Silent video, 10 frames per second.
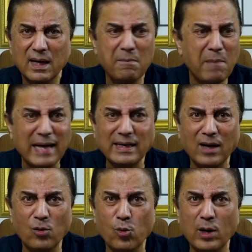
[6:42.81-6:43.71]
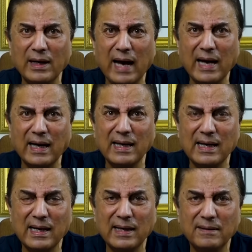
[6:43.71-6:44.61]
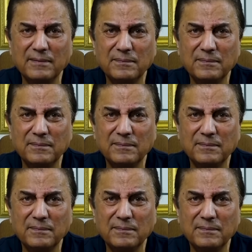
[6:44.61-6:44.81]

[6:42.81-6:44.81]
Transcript: ये मैटा गूगल का है कि नहीं है